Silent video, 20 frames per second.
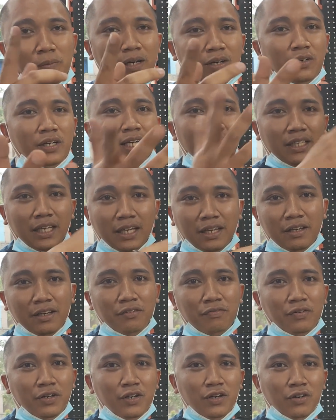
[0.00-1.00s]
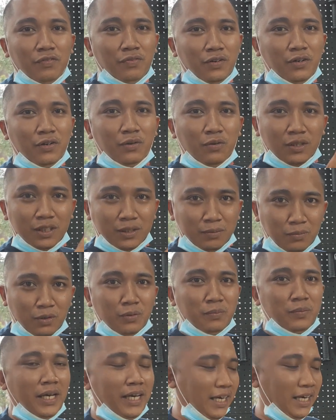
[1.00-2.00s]
coba lu lihat di video-video gue
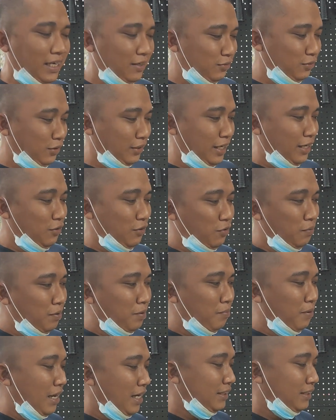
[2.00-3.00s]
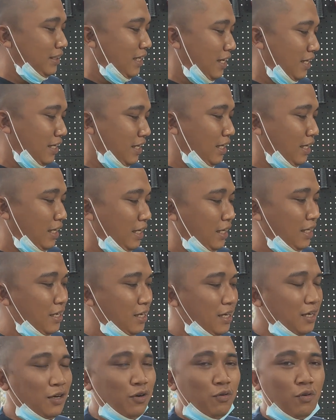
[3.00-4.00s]
sebelumnya ya untuk yang gue membahas dari